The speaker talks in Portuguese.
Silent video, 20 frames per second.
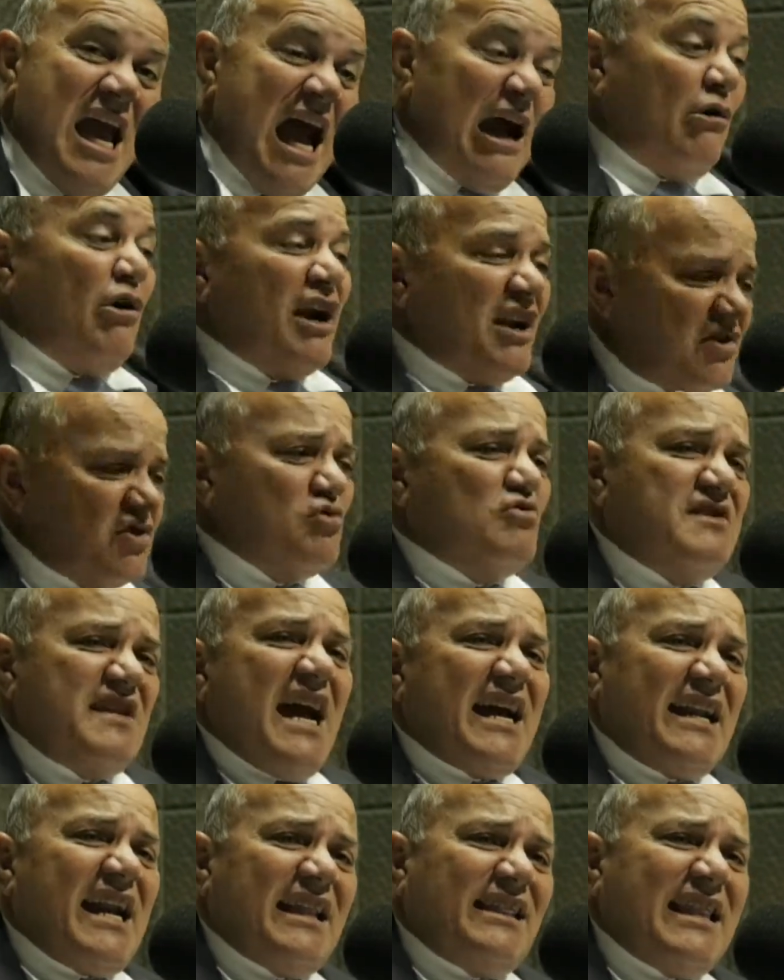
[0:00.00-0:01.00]
Agora, se o
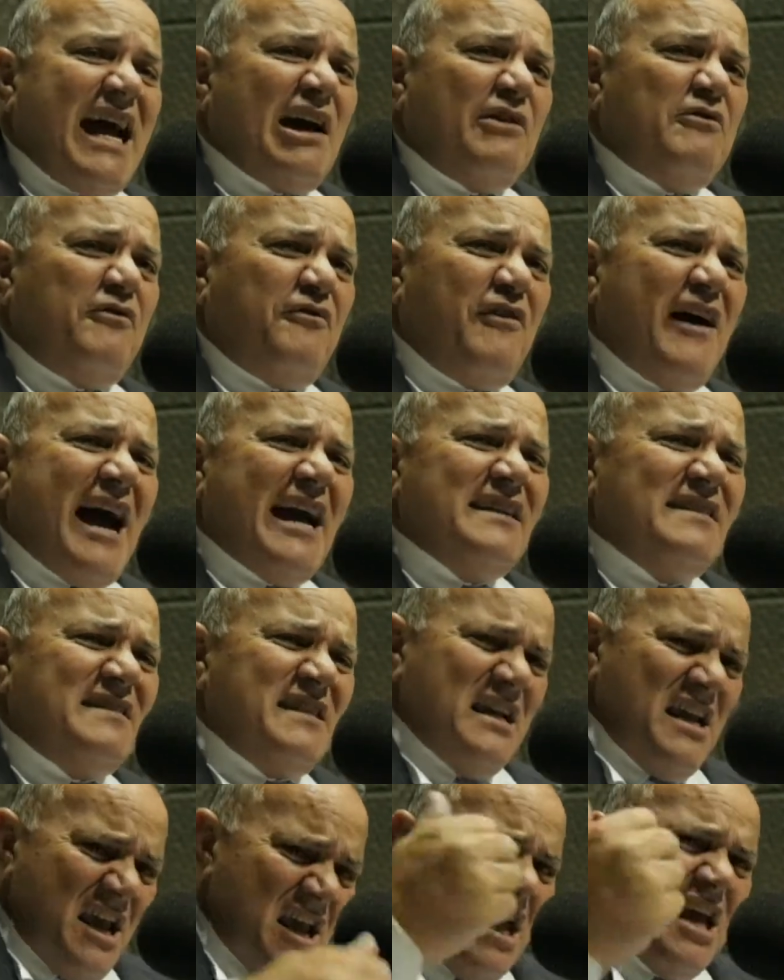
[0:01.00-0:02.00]
secretário
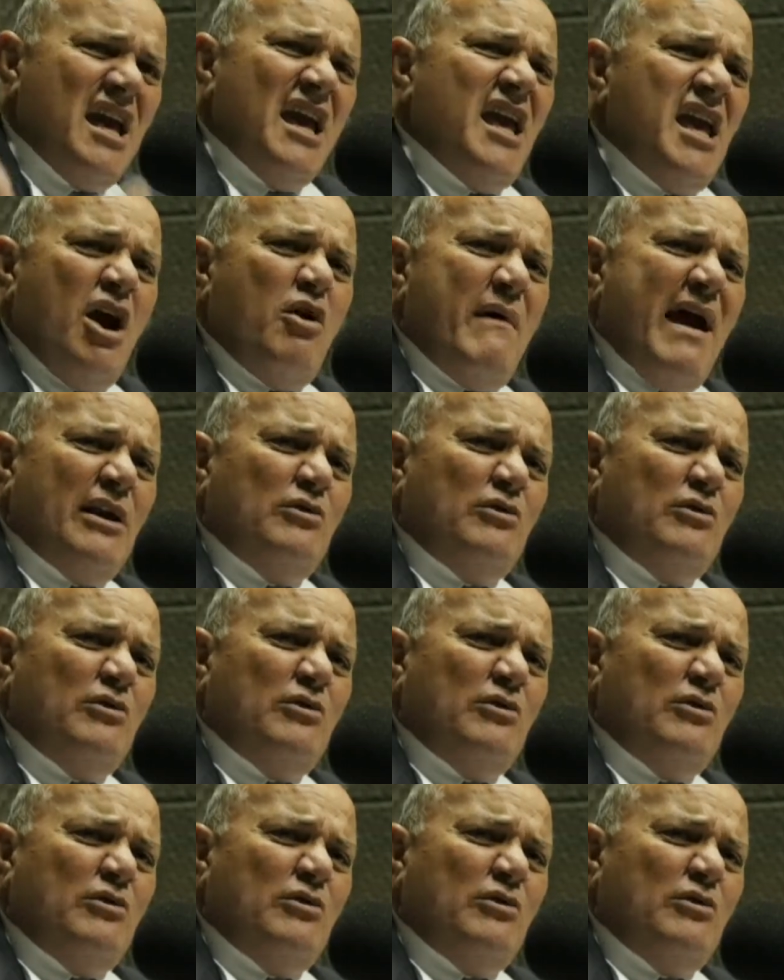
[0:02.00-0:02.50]
faz, eu